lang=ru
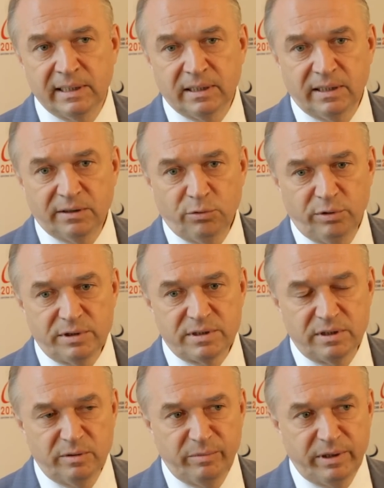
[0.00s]
который
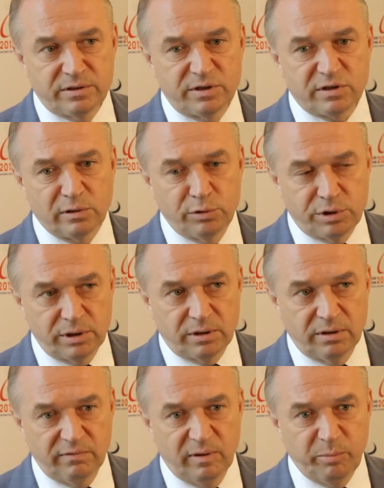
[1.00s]
занимается
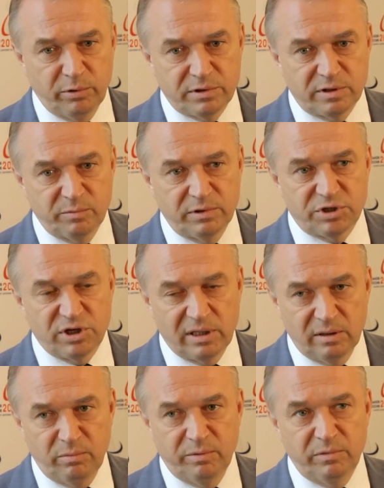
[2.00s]
исключительно вопросами,
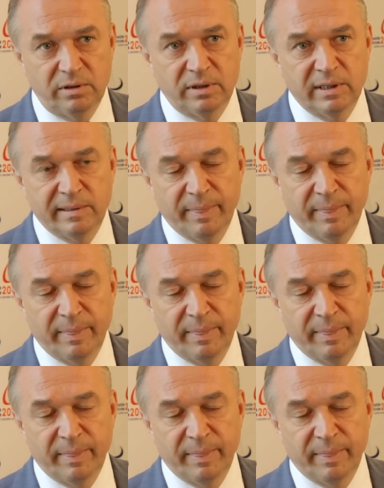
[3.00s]
жалобами